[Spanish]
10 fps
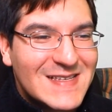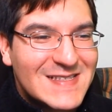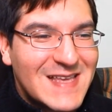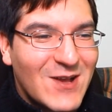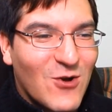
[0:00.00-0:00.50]

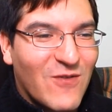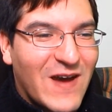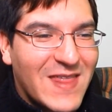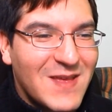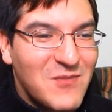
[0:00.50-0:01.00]
se
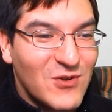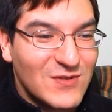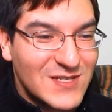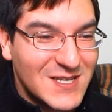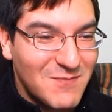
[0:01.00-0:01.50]
acobarde por
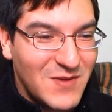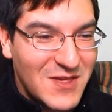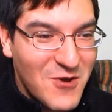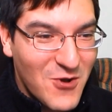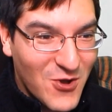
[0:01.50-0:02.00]
un
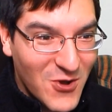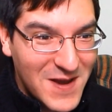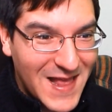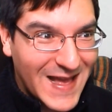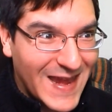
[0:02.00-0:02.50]
simple yonko
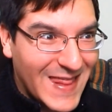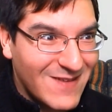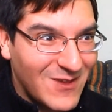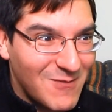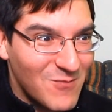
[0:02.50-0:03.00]
y la cara
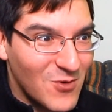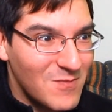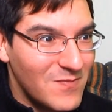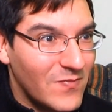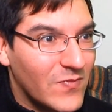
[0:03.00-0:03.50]
de Big
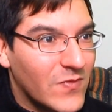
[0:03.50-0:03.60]
Mom.